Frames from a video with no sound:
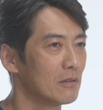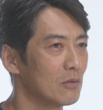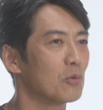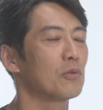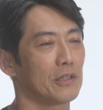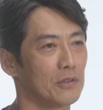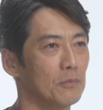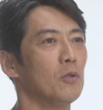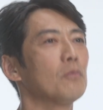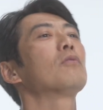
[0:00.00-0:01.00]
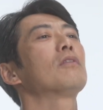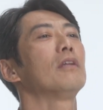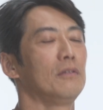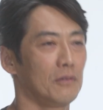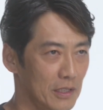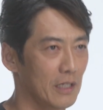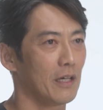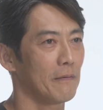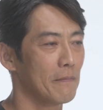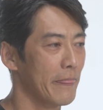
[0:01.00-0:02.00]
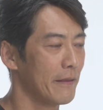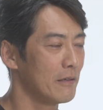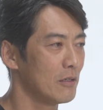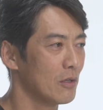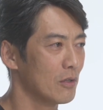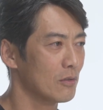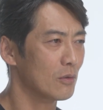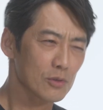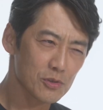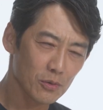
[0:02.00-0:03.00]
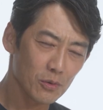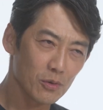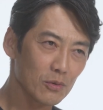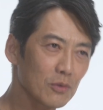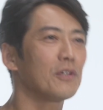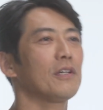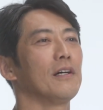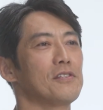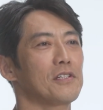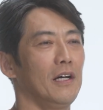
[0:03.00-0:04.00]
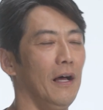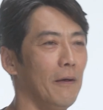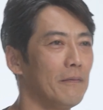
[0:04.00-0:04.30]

ところだとも思ってるのでそのちょうどいい感じが、